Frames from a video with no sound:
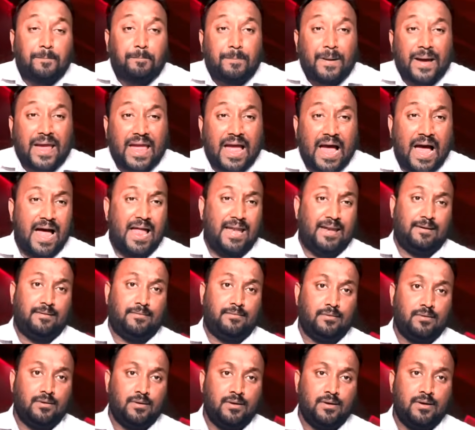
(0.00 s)
बयान
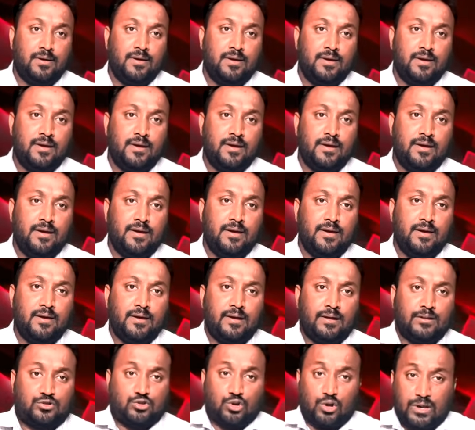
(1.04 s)

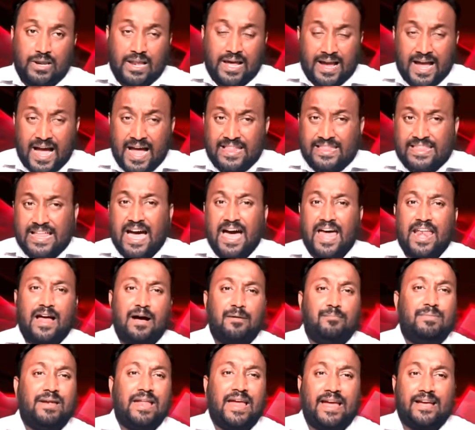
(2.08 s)
जो लगातार
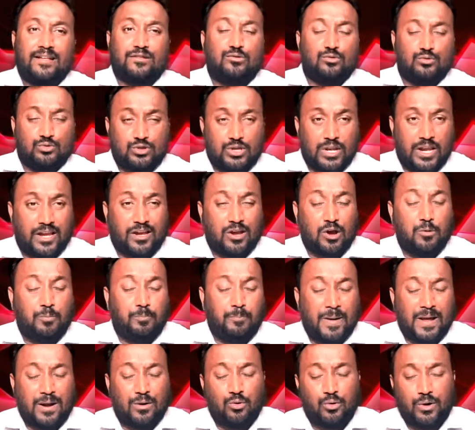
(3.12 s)
हमले एक दूसरे के
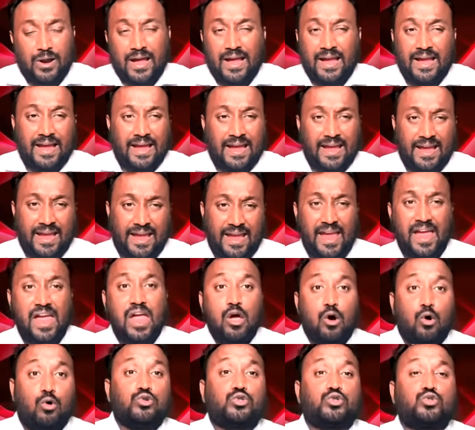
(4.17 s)
ऊपर हो रहे हैं
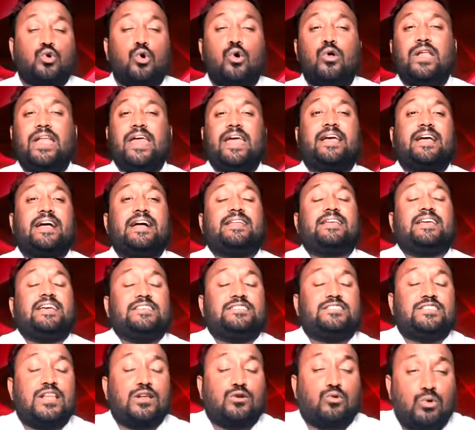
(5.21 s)
उसको लेकर के
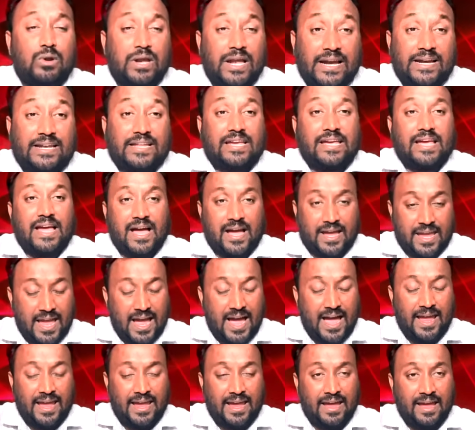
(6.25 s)
सर्कुलेट किया गया
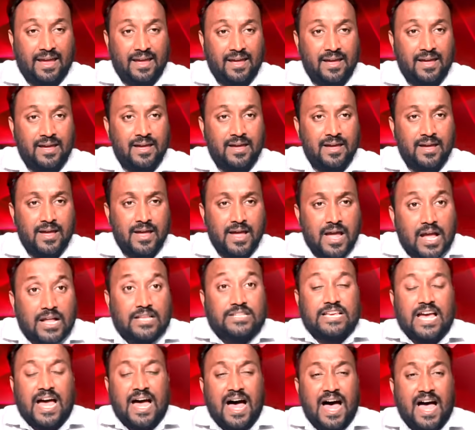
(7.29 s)
है
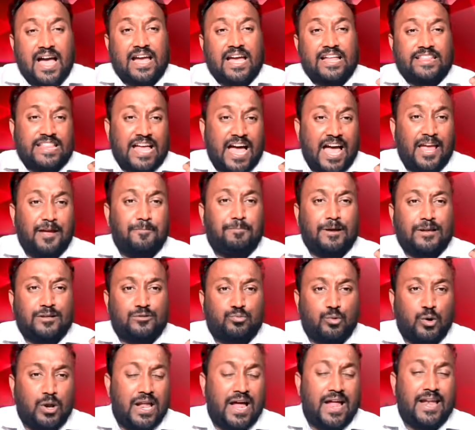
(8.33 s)
जहां कताई
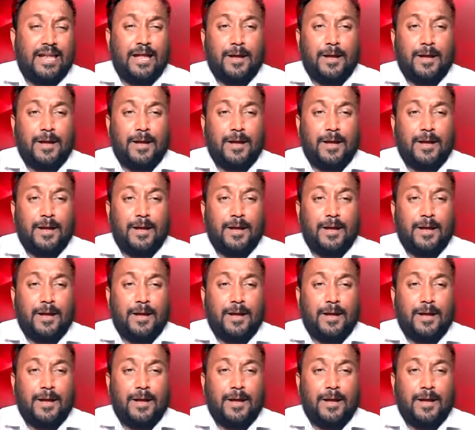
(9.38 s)
भिजबुल्ला ने